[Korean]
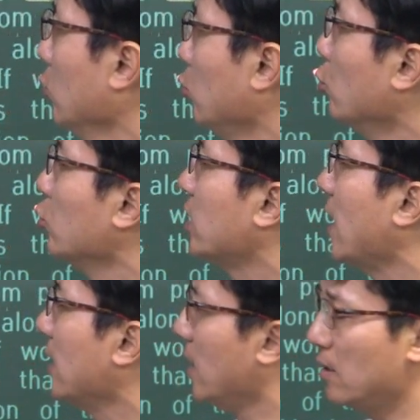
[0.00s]

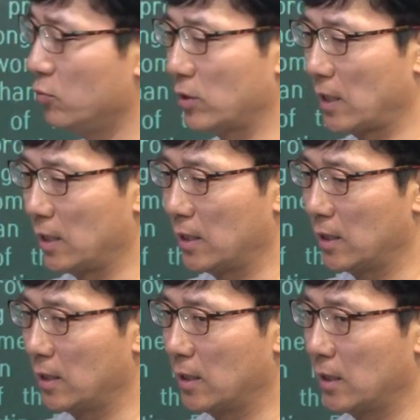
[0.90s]
유산의 일부다.
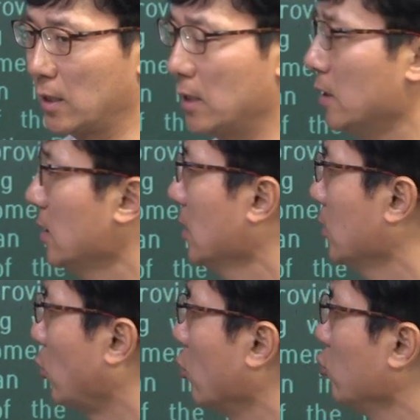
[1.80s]

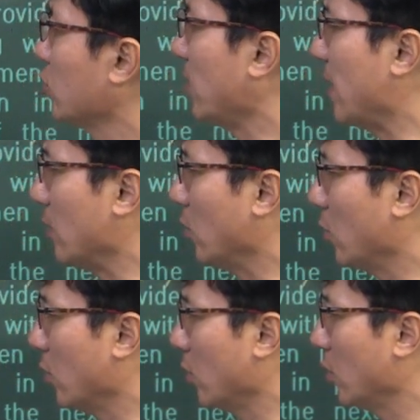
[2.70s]
돈 유산
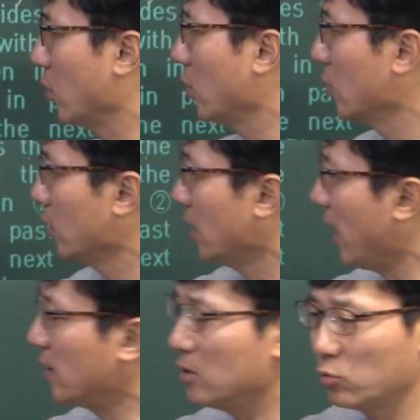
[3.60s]
말고
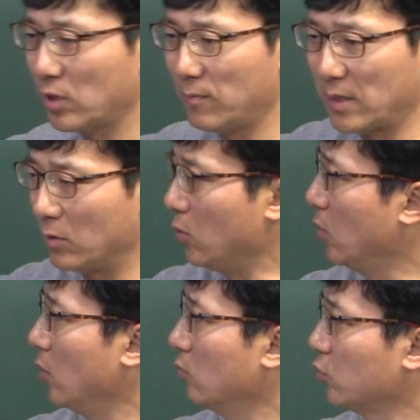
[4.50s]
애기 유산
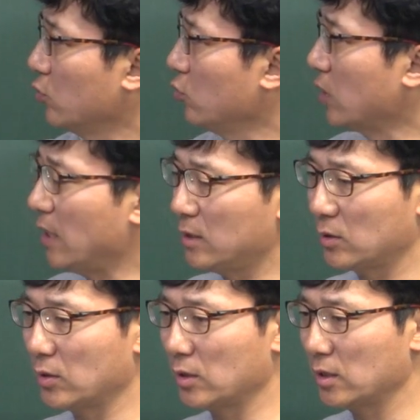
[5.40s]
말고 무슨 유산이야
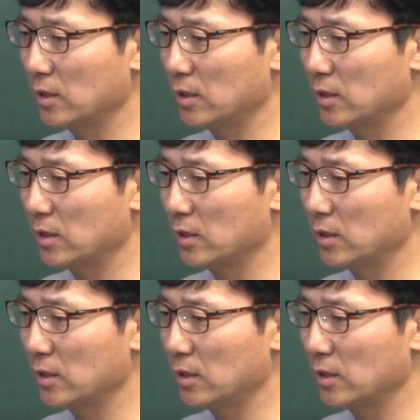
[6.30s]
저거는